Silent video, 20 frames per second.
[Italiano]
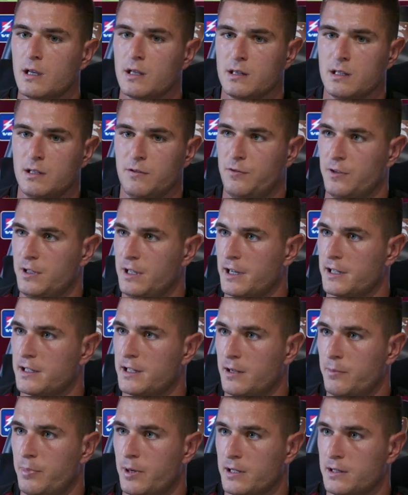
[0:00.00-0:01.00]
di finire
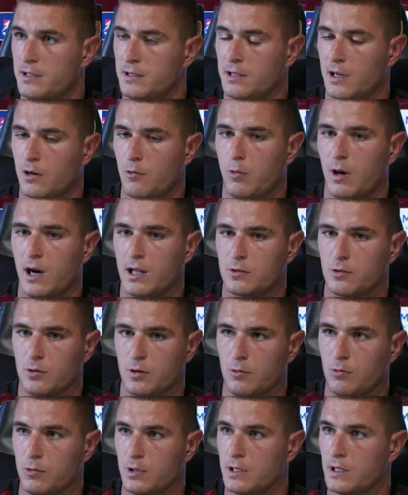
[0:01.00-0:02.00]
delle partite a 4 e
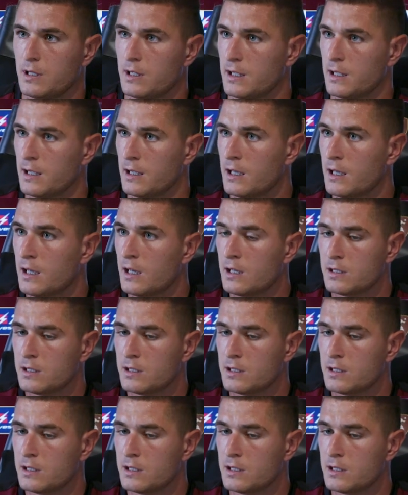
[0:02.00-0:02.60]
quindi